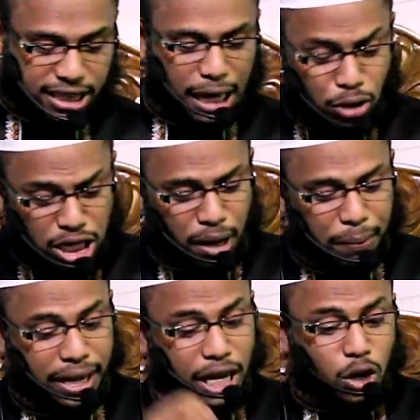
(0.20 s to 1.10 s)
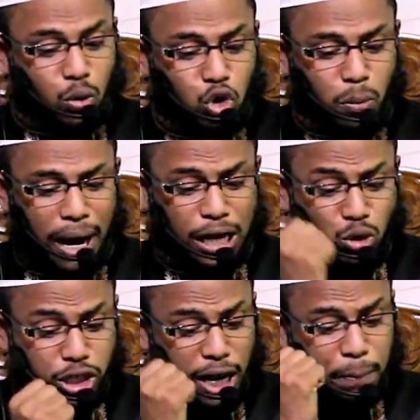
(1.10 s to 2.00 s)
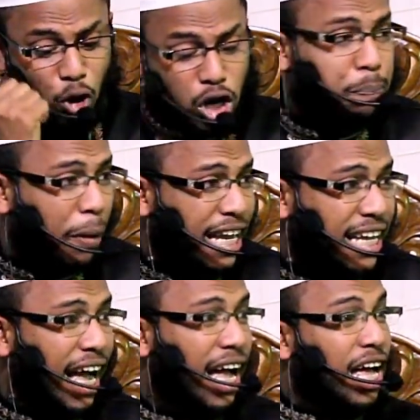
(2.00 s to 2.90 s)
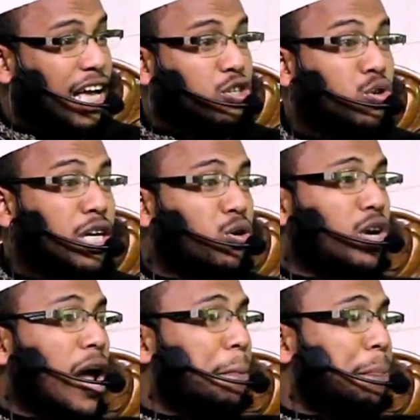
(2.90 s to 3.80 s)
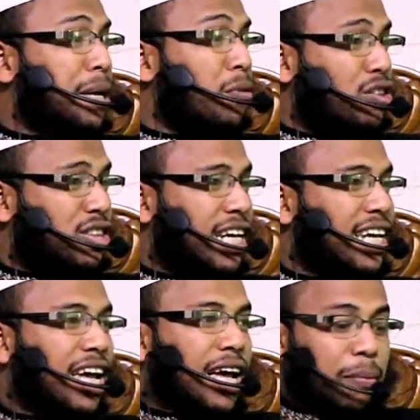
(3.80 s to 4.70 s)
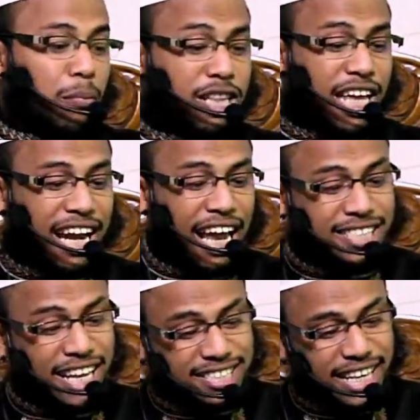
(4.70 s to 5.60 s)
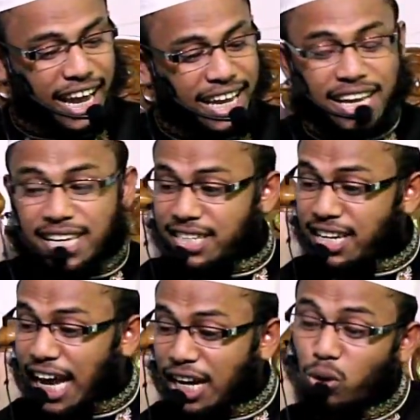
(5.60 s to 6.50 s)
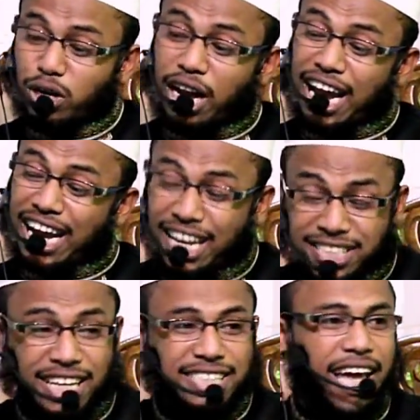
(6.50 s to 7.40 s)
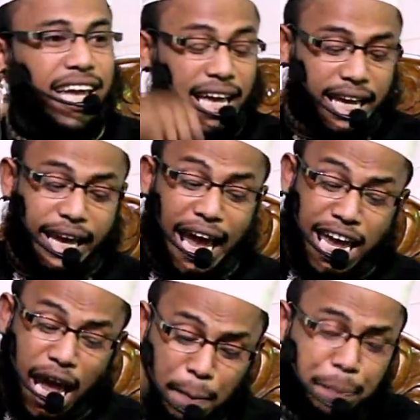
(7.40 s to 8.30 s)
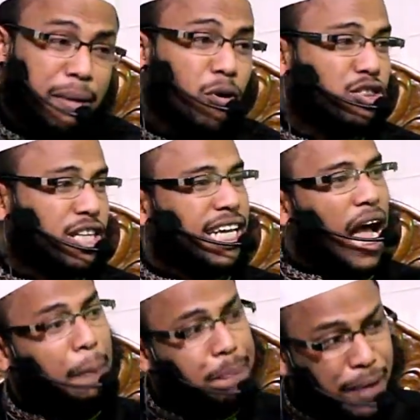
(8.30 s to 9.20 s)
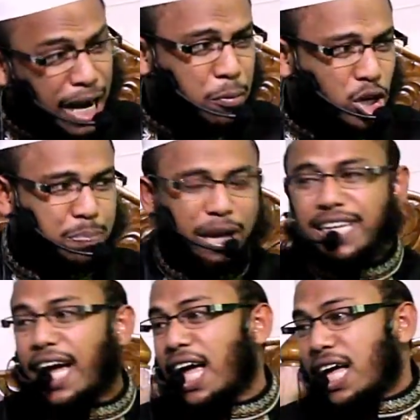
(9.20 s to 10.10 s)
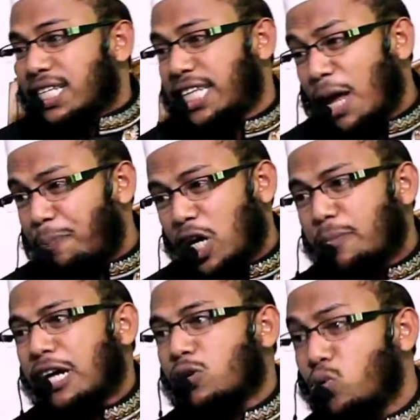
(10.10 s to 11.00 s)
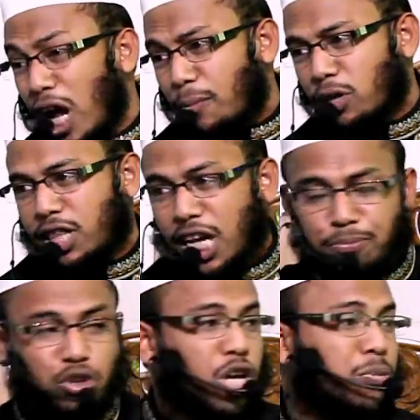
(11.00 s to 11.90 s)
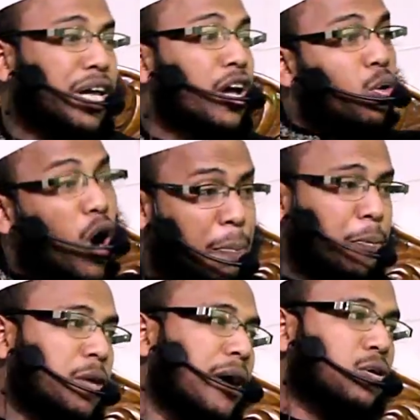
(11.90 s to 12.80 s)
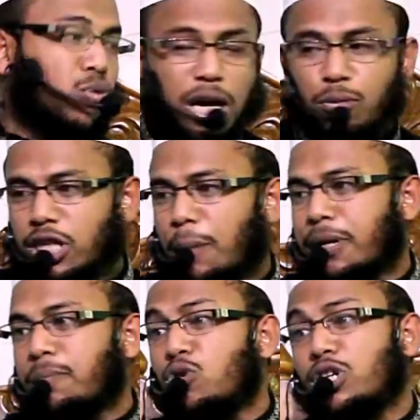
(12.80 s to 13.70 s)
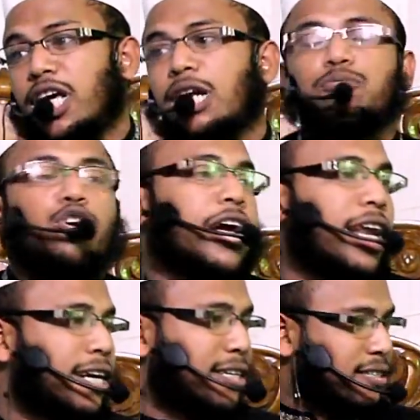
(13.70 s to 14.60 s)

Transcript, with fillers: তেমনইভাবে কোনো মানুষের ভোট পাইয়া যদি কোনো এমপি মন্ত্রী মদের লাইসেন্স দেয় জিনার হোটেলের লাইসেন্স দেয় এই এমপি মন্ত্রী আপনার ভোট পাইয়া সেই পরিমাণ গুণার মধ্যে লিপ্ত হইবে ওই পরিমাণ গুণার মধ্যে আপনি ভোট দিয়ে লিপ্ত হয়ে গেলেন